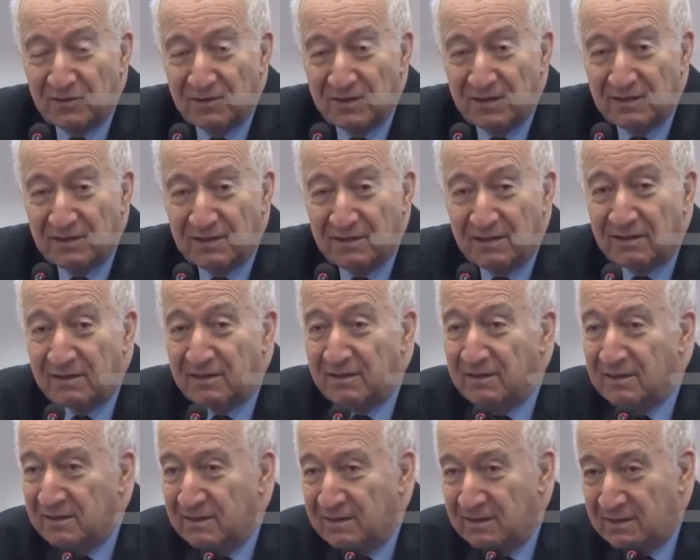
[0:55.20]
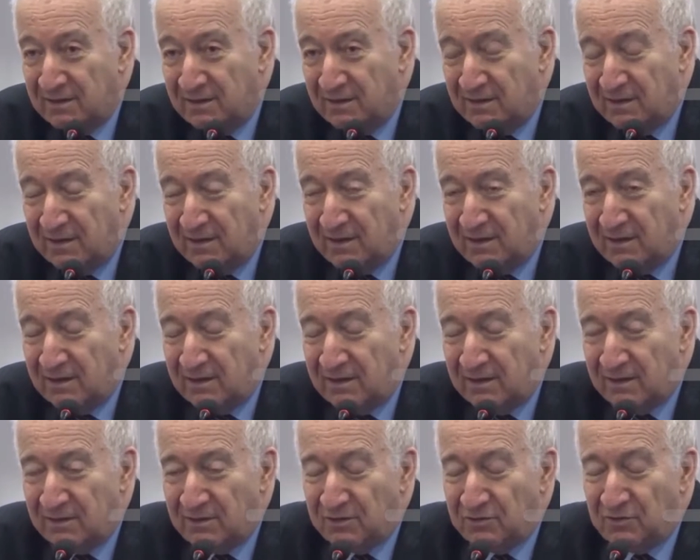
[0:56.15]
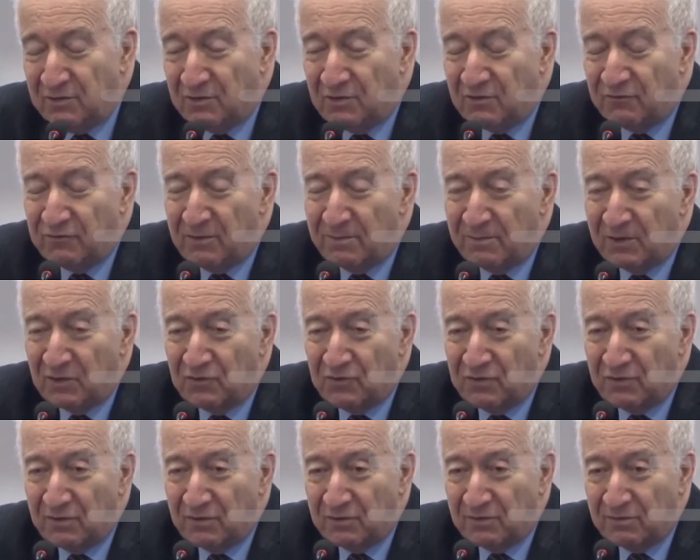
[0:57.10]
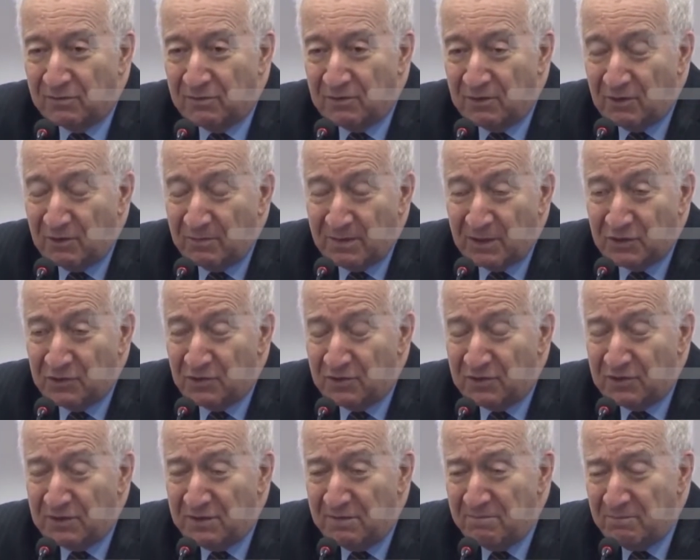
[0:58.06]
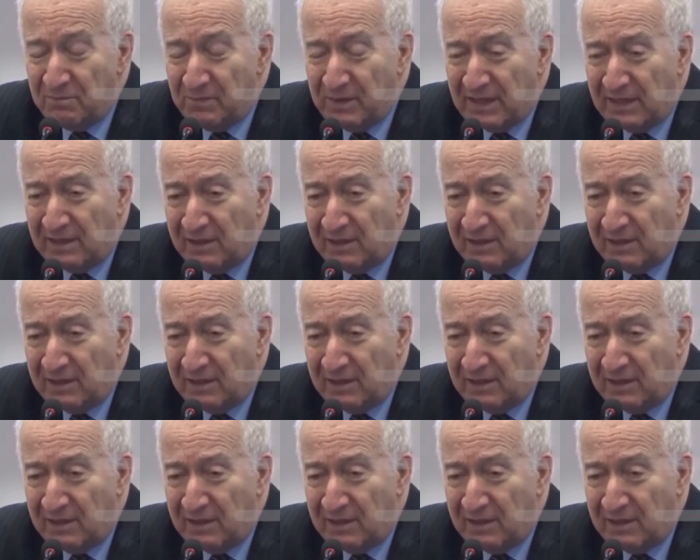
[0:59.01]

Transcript: lo vamos a hacer con material audiovisual trabajado por el canal